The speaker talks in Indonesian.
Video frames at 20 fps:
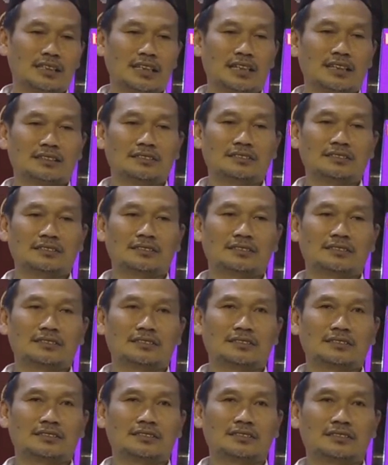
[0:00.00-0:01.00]
yang
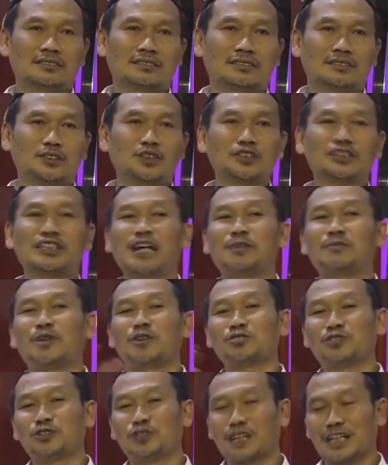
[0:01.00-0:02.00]
terus gak
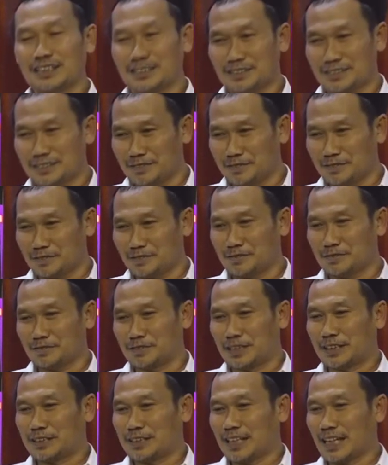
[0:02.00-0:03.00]
mau sholat
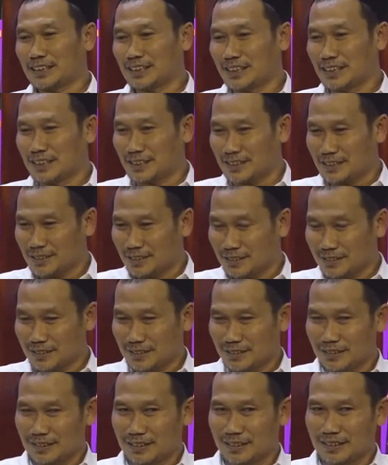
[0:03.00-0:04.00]
jadi ateis
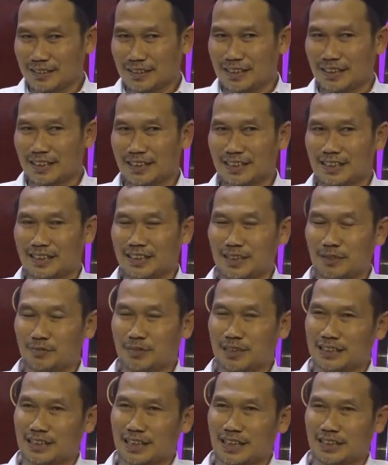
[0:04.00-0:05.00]
gara-gara
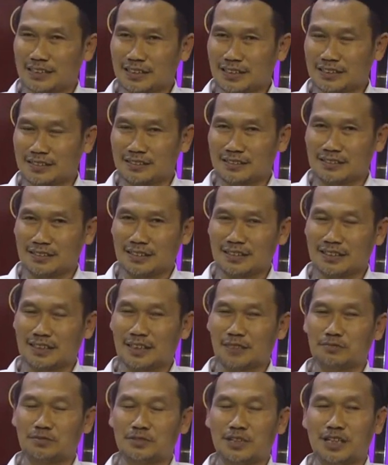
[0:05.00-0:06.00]
baca ayat
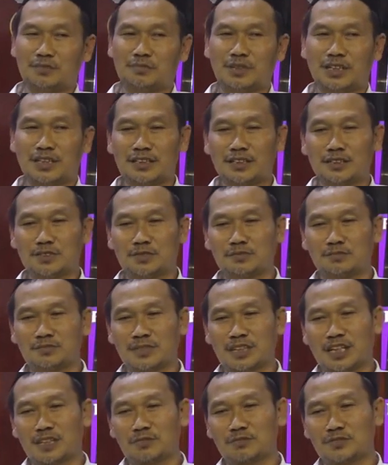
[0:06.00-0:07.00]
inna wa bari
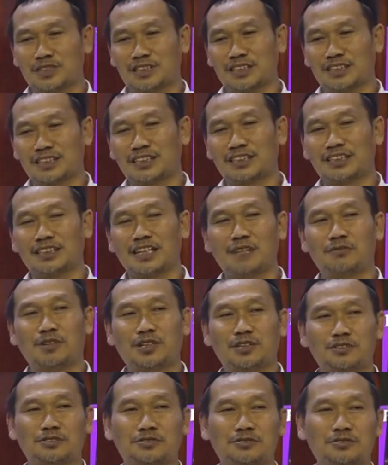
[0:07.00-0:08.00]
minal musyrikina
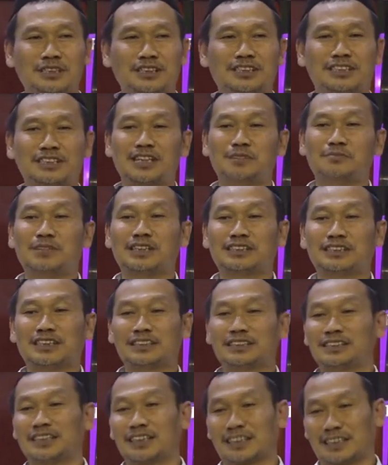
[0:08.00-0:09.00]
wa rasulih dia
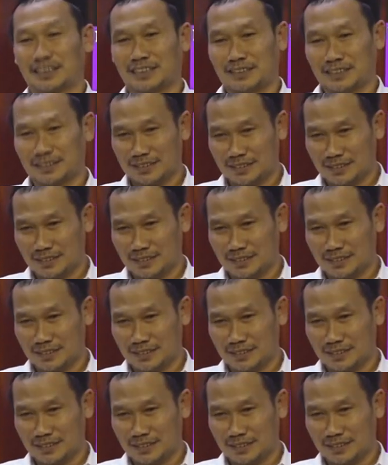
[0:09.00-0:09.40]
baca jir